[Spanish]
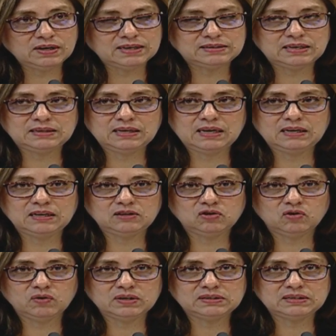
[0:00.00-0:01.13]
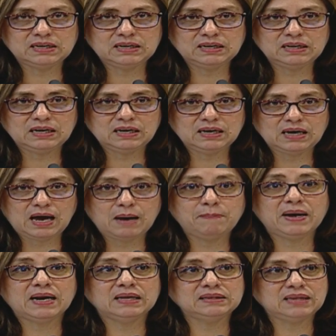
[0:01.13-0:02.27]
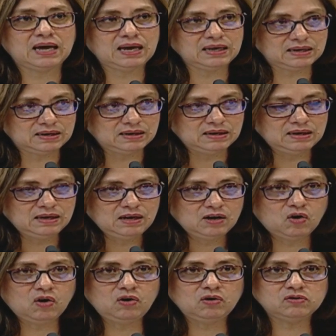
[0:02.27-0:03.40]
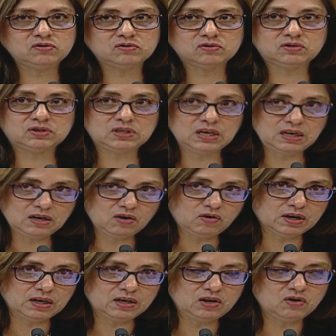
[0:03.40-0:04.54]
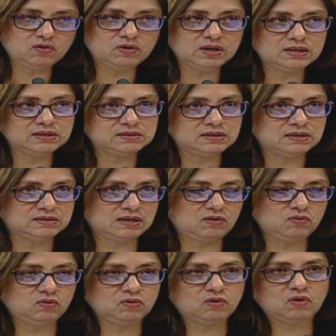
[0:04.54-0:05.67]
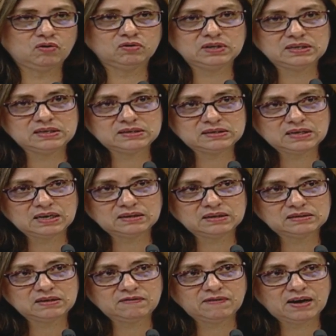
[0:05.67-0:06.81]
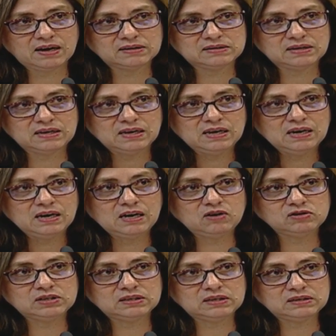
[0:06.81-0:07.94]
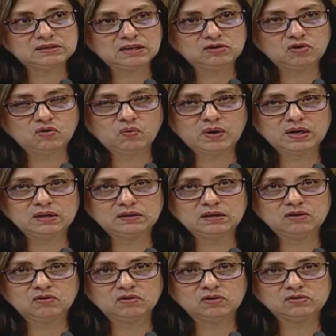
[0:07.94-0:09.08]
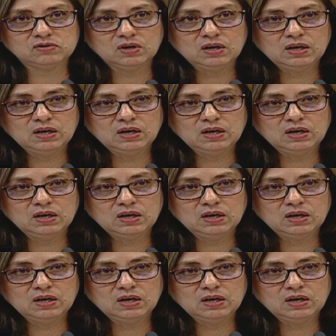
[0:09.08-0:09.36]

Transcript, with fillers: que se tiene todo este eh, aparataje con los cinco regiones de salud, con los 17 CIBASI y los 742